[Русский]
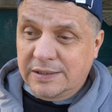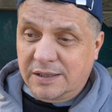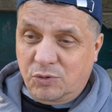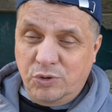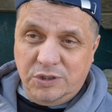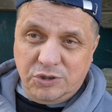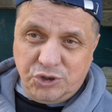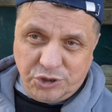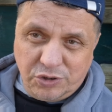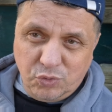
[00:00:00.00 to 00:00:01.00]
такой
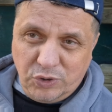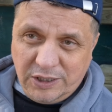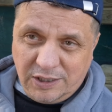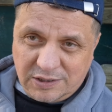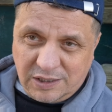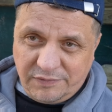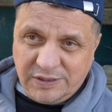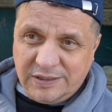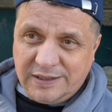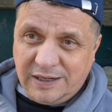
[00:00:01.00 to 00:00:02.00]
чернухой
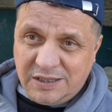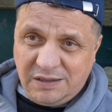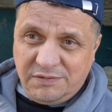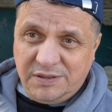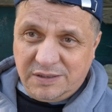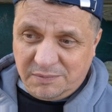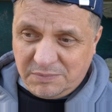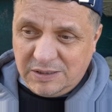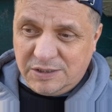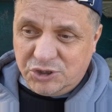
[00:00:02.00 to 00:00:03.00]
откровенной, когда вы
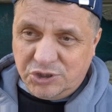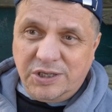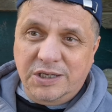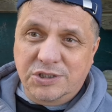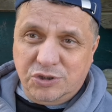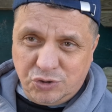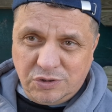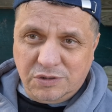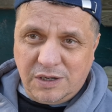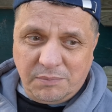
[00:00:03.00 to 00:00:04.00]
там желаете,
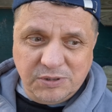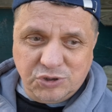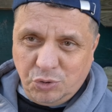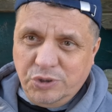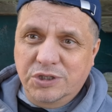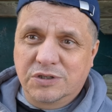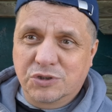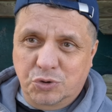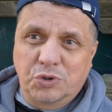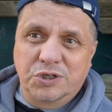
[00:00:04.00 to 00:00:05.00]
что как бы сдохнет,
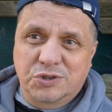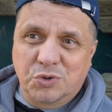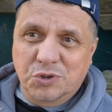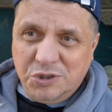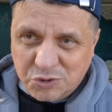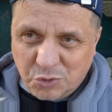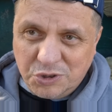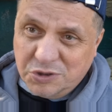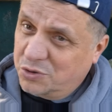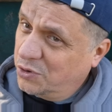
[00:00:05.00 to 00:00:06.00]
сдохнет, сдохнет,
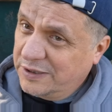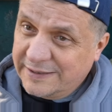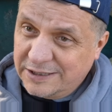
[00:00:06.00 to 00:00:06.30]
сдохнет, сдохнет.